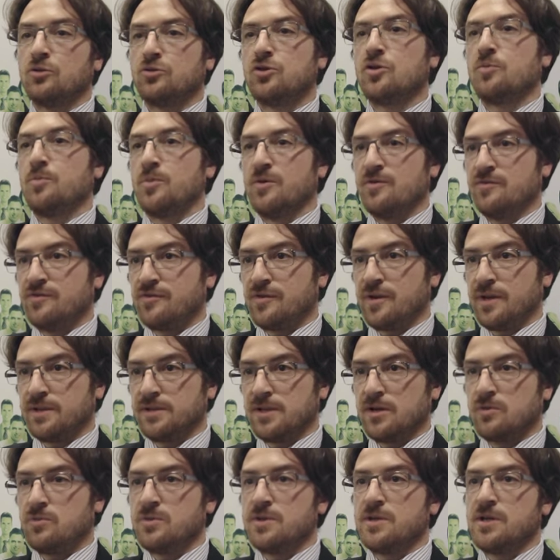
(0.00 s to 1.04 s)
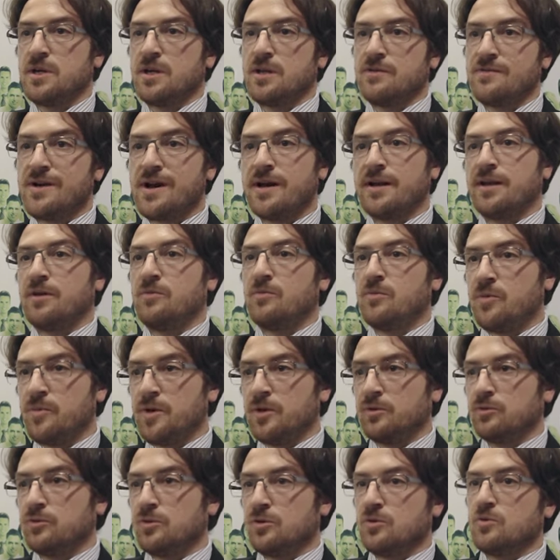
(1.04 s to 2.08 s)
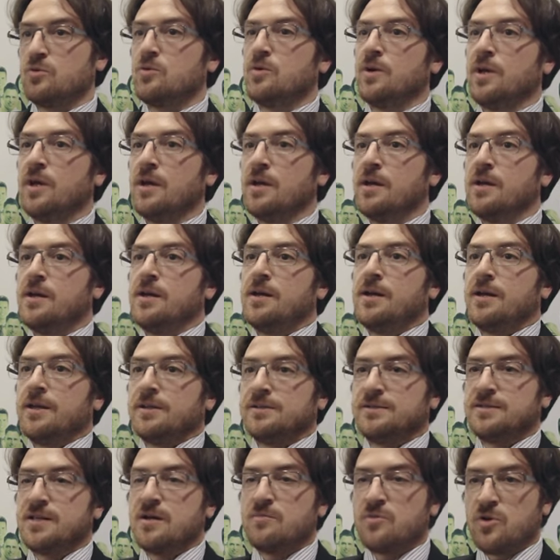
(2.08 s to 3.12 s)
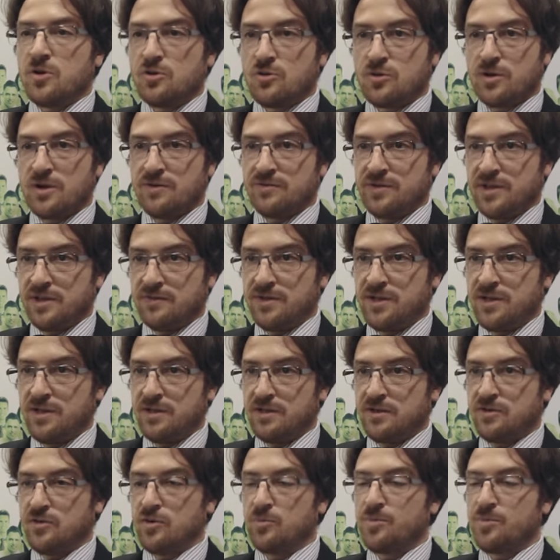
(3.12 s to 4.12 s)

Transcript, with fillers: troppo in fretta, quindi arrivare a un momento in cui siamo ancora vivi, noi